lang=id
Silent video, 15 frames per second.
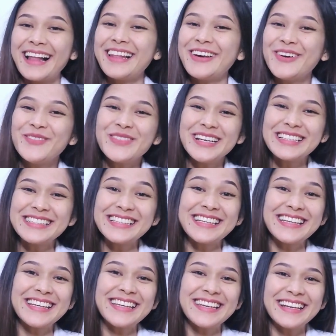Halo
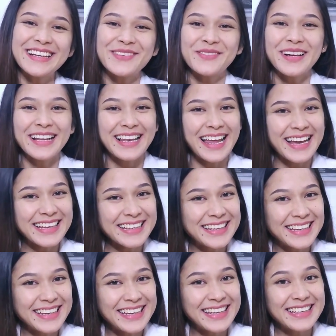Besti, kembali
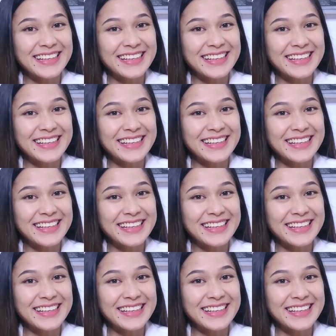lagi